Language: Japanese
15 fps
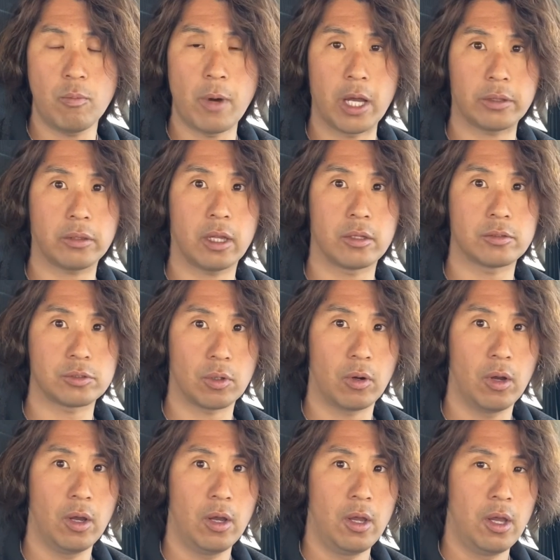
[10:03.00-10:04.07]
もあったんですよ。
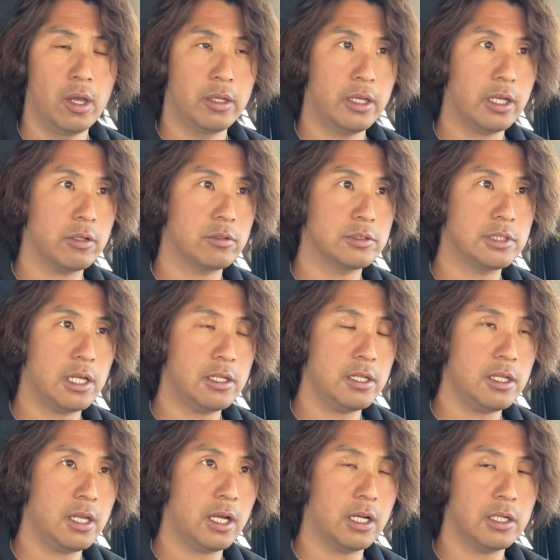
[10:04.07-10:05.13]
だけど残
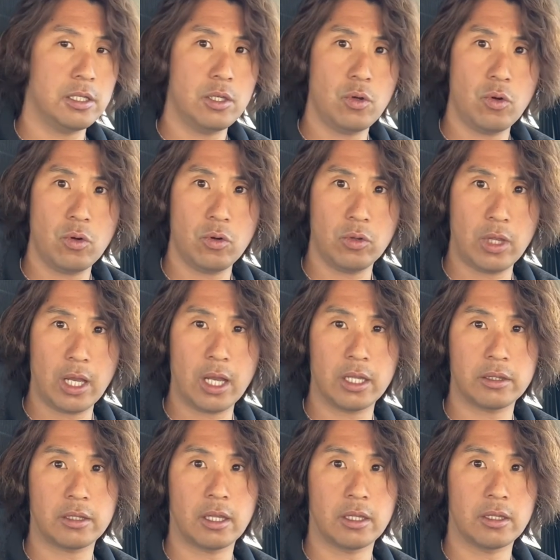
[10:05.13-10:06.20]
念ながら日本語なかっ
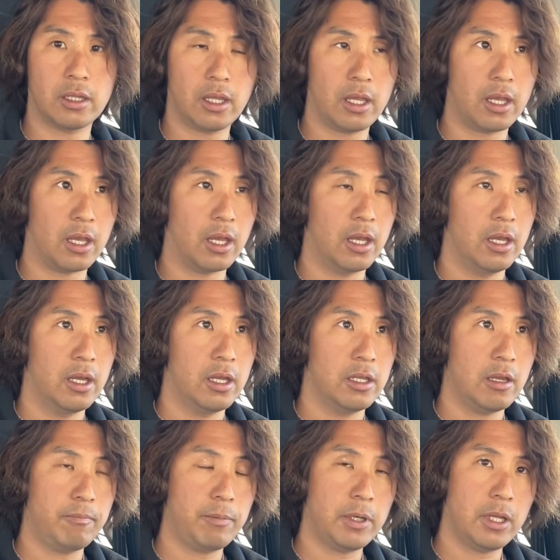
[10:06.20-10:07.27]
たんで、
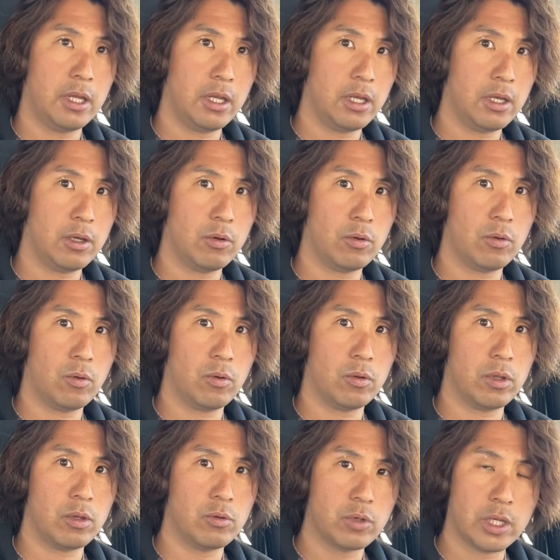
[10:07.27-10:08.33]
やっぱり英語
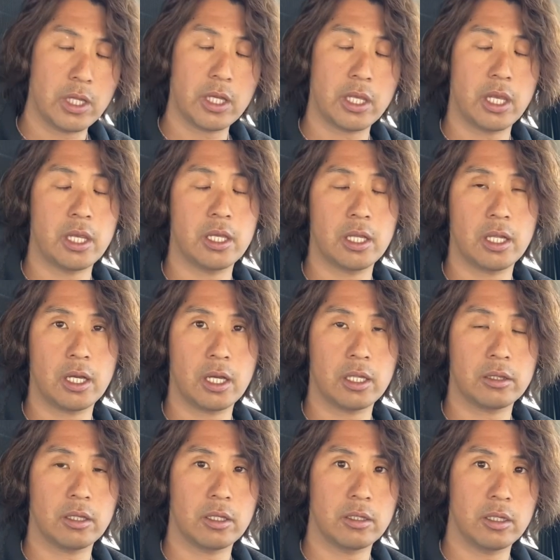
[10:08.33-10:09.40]
で受けなきゃいけなかっ
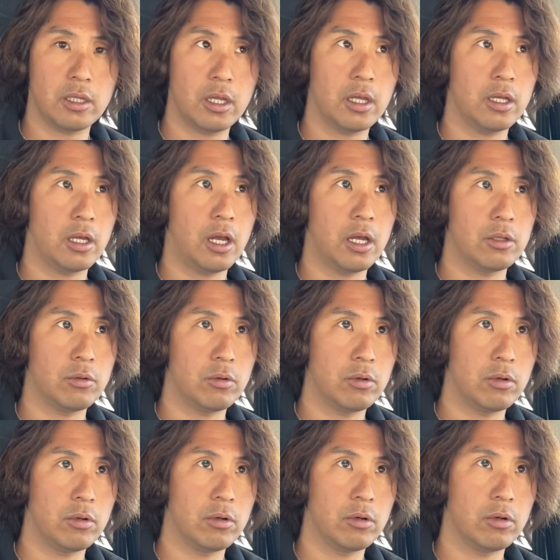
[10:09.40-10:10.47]
たんでね、あ
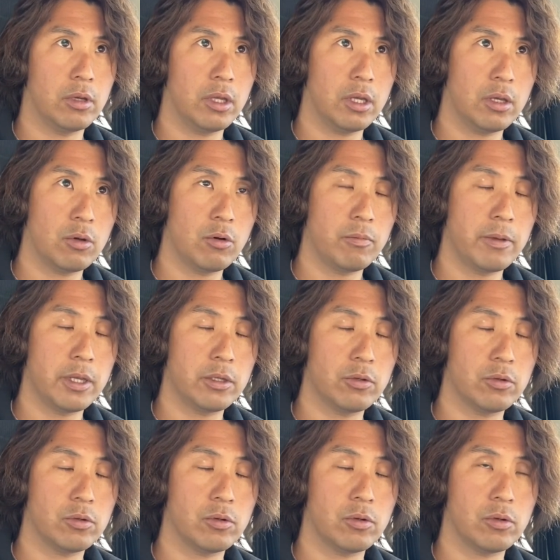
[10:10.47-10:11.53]
の、英語を勉
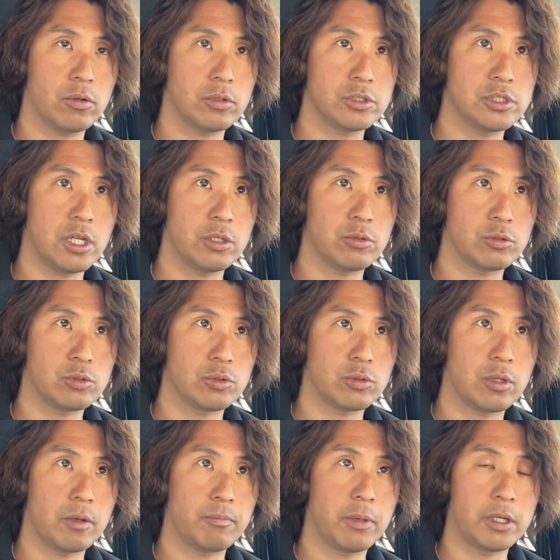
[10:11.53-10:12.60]
強しないとちょっ
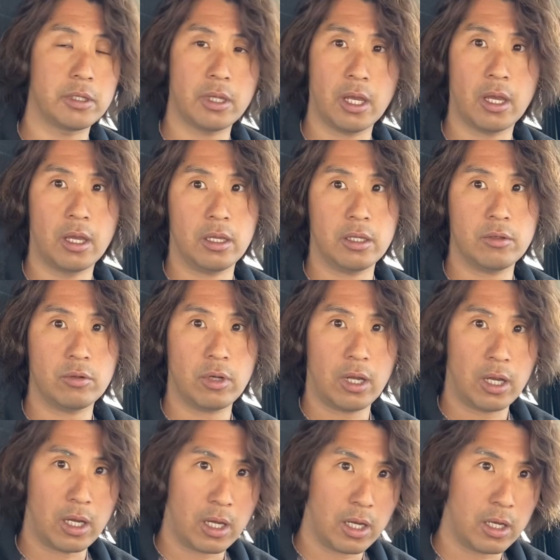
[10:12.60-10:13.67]
とやっぱりね、いく
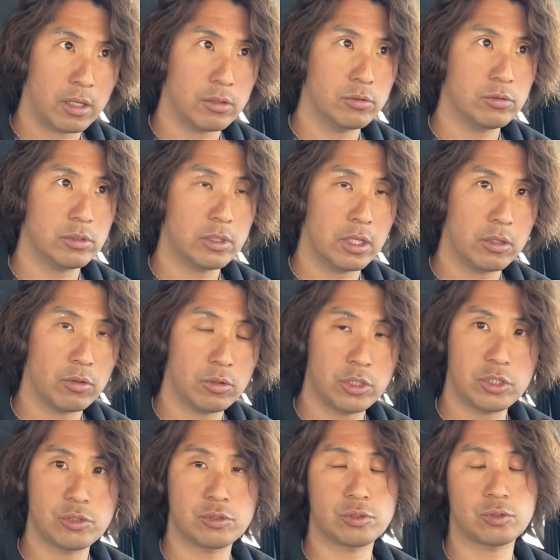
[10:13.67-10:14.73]
ら運転の技
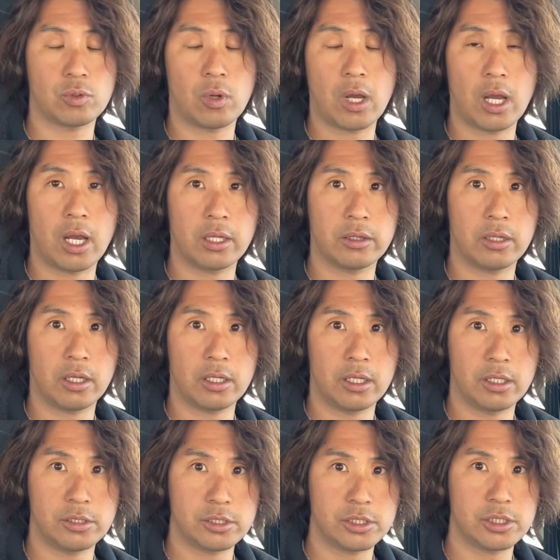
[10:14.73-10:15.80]
術とかがあった
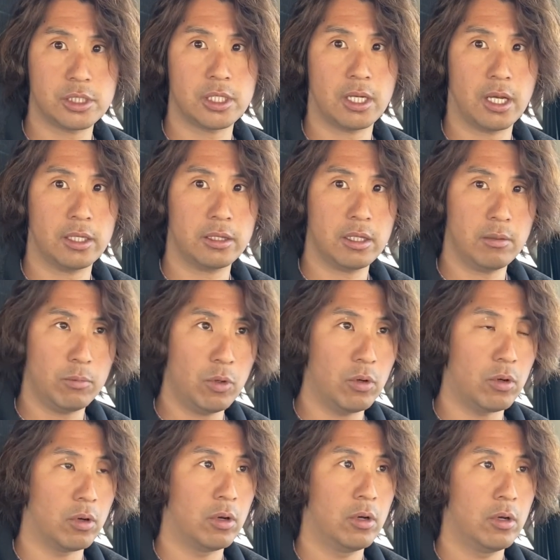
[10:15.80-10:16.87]
り、知識があっても、